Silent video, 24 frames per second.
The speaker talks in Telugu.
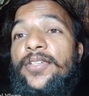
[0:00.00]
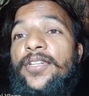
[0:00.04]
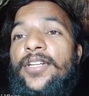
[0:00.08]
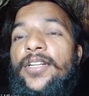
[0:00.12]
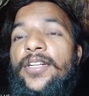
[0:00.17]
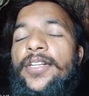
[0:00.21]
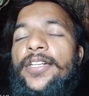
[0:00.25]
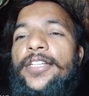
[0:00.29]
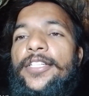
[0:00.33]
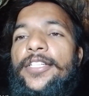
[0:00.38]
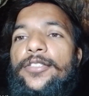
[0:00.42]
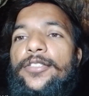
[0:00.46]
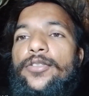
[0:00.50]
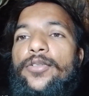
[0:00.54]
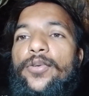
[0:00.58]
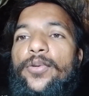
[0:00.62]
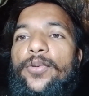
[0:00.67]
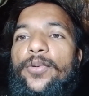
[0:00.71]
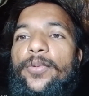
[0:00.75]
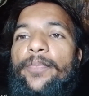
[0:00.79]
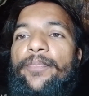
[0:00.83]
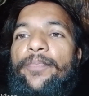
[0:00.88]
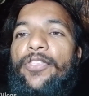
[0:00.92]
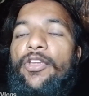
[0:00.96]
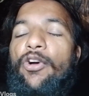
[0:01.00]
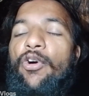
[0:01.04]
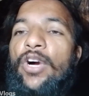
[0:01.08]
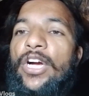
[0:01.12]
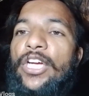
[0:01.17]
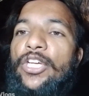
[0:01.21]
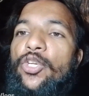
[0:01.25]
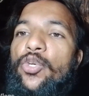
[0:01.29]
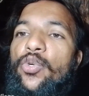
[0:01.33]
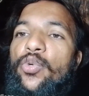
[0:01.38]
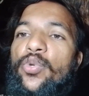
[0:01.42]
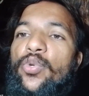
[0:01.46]
సో ఒక
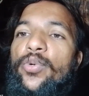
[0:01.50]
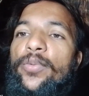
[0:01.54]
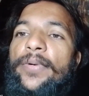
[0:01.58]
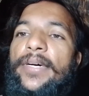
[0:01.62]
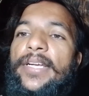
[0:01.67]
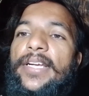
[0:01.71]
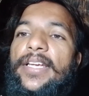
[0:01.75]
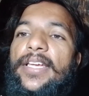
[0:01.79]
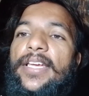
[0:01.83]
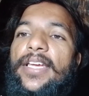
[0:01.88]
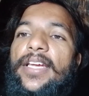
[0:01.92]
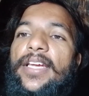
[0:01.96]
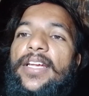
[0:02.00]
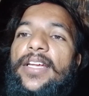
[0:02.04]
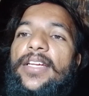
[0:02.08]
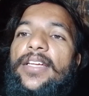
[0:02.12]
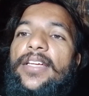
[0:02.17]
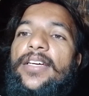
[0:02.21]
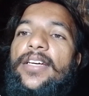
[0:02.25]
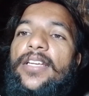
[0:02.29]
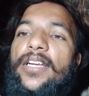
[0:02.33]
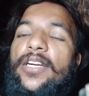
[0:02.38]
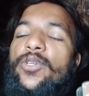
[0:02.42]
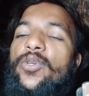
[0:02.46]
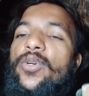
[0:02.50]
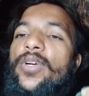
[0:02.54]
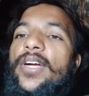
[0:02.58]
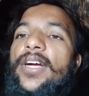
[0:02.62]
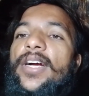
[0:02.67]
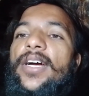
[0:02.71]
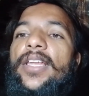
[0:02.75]
యూట్యూబర్కి రెండు రకాల